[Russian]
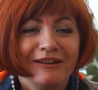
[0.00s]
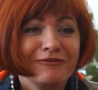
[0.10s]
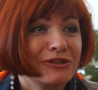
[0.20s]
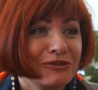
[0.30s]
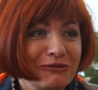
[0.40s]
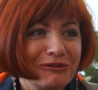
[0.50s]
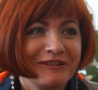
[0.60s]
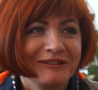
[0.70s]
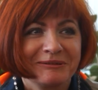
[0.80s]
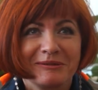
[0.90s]

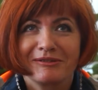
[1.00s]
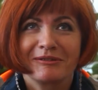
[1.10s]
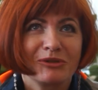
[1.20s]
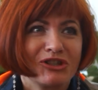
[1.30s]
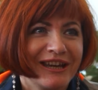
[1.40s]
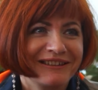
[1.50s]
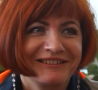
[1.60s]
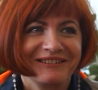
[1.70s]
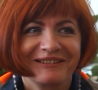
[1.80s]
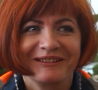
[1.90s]
веселая,
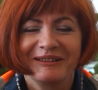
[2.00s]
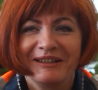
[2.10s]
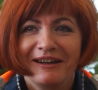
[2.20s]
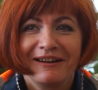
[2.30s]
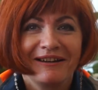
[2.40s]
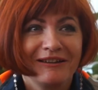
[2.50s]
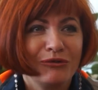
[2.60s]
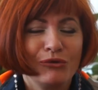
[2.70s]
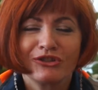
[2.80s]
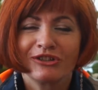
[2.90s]
замечательная
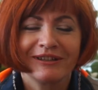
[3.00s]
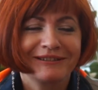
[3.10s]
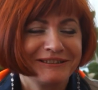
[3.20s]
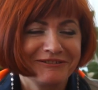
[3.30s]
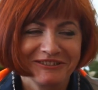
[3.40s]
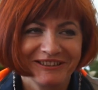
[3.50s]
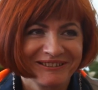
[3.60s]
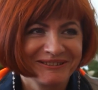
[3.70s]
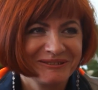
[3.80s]
очень активная.